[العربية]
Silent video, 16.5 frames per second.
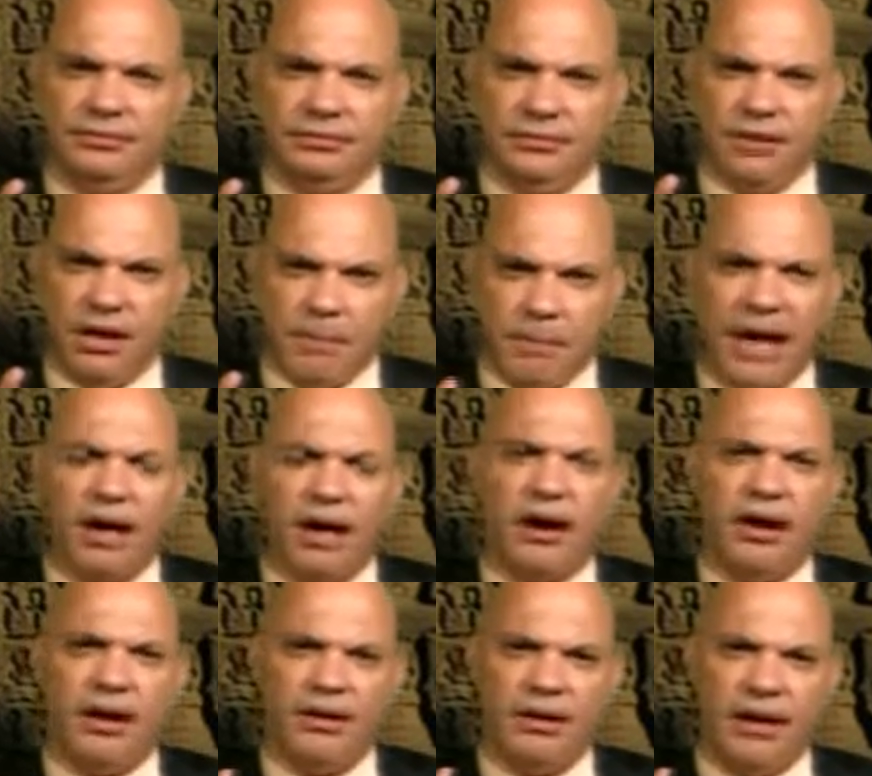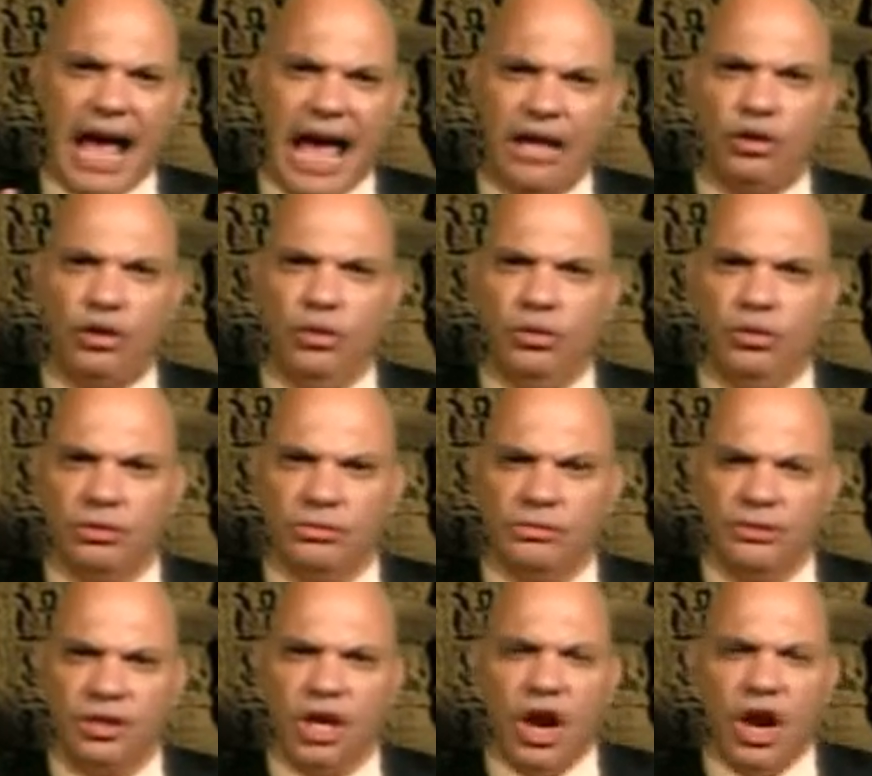البقرة حتحور
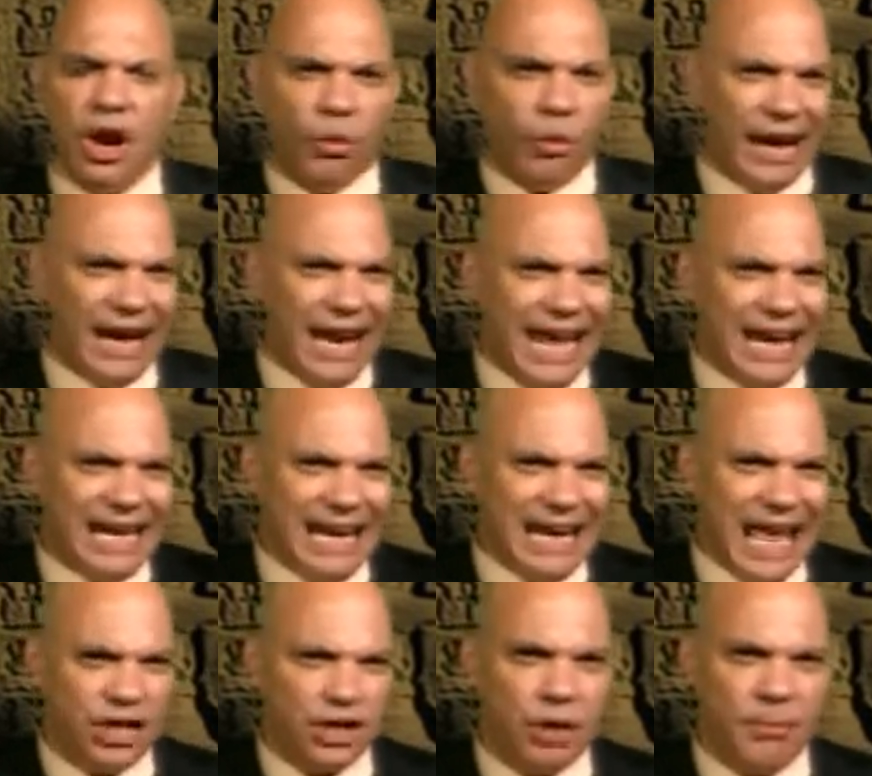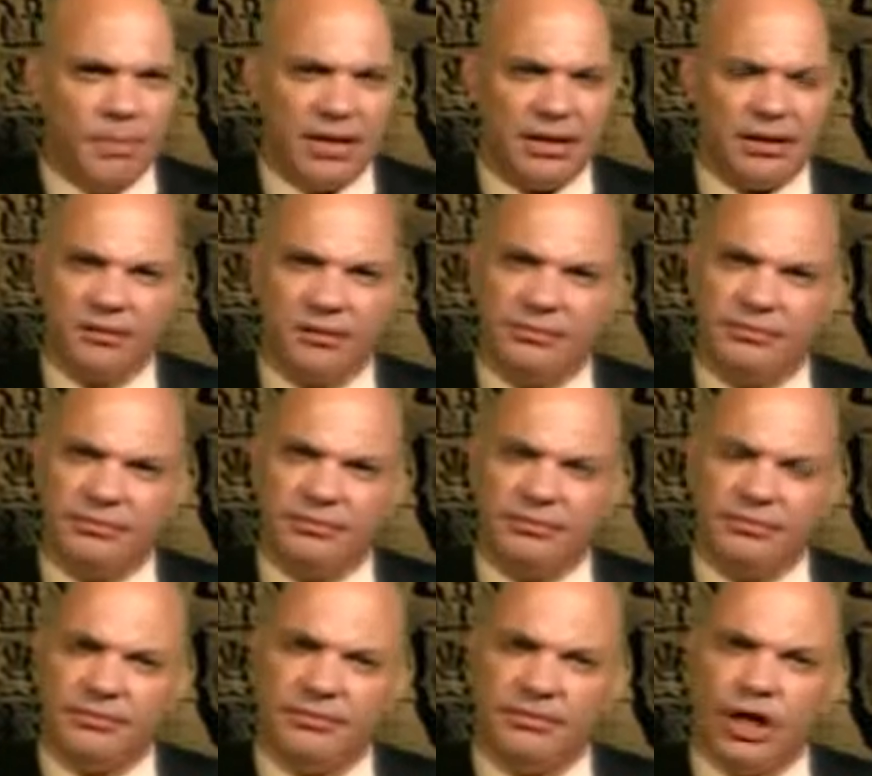ولا الإله سبك
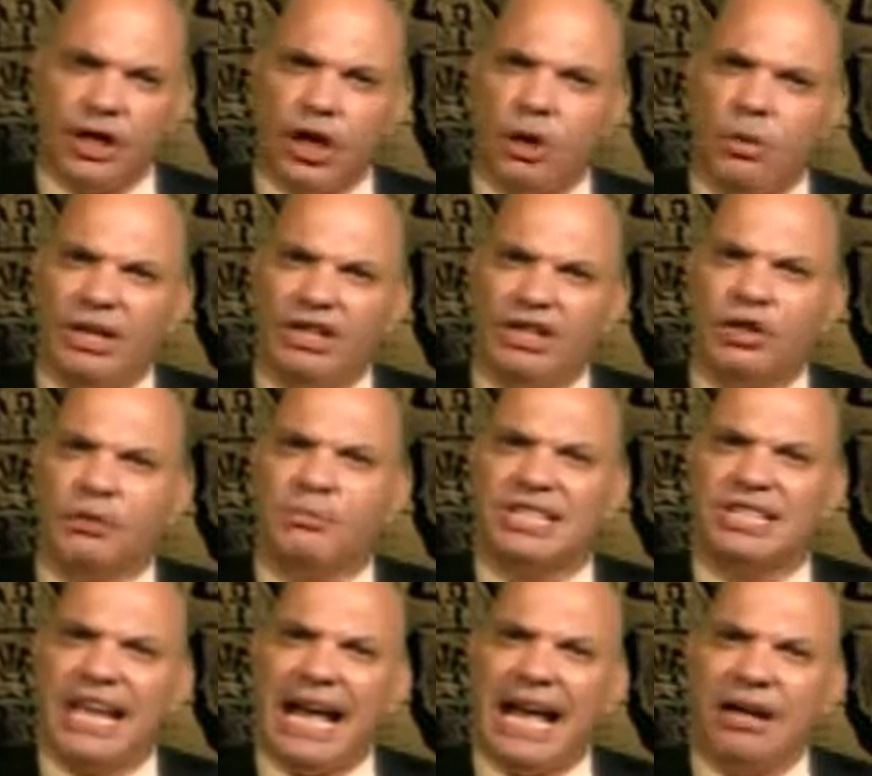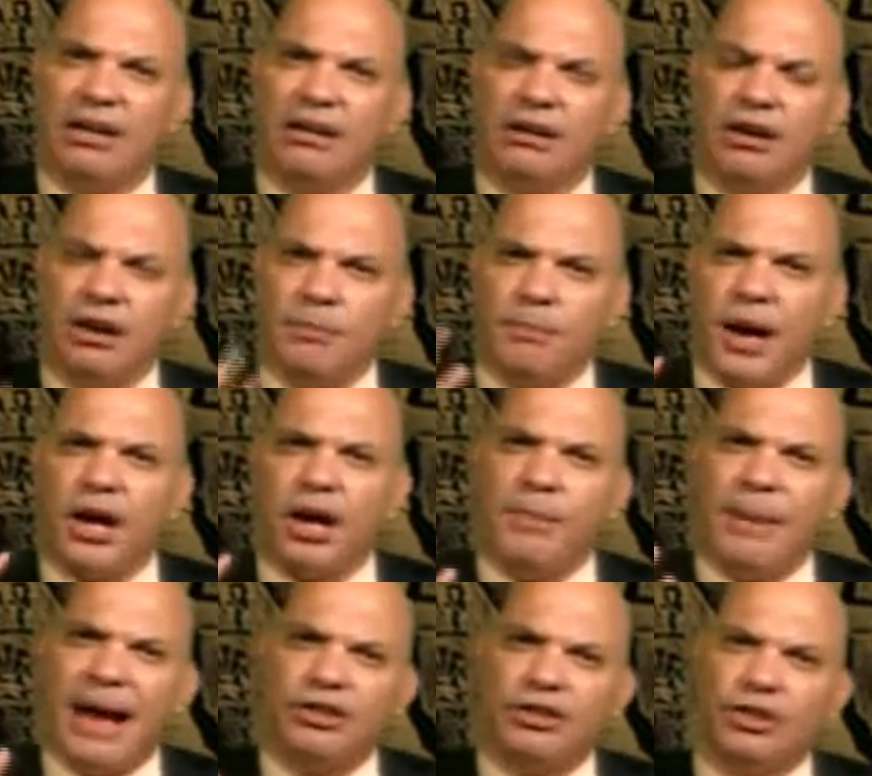اللي هو التمساح البقرة
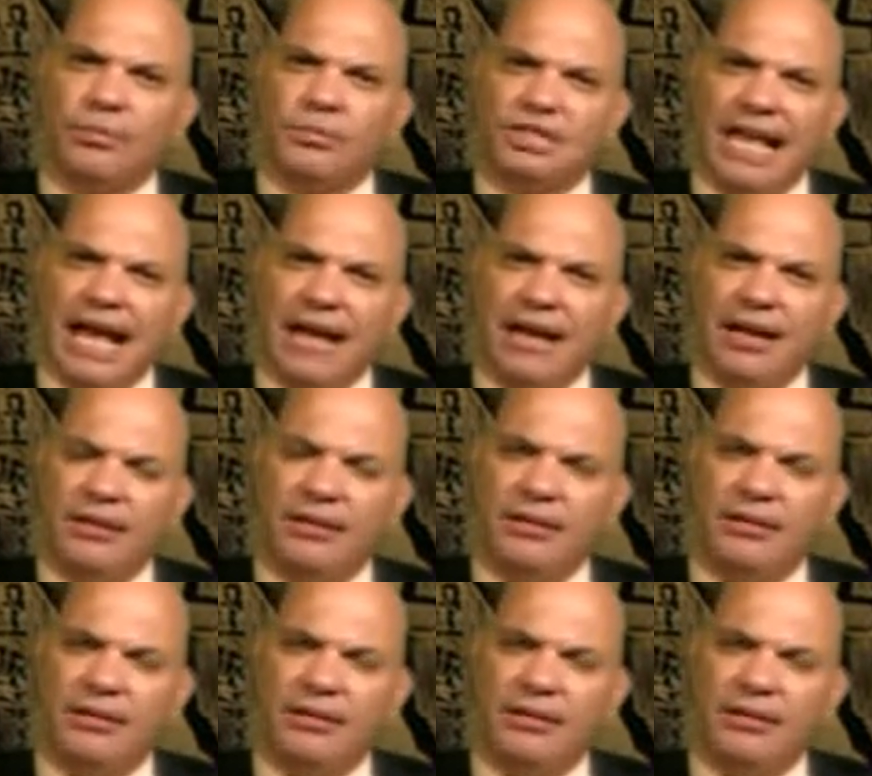مع التمساح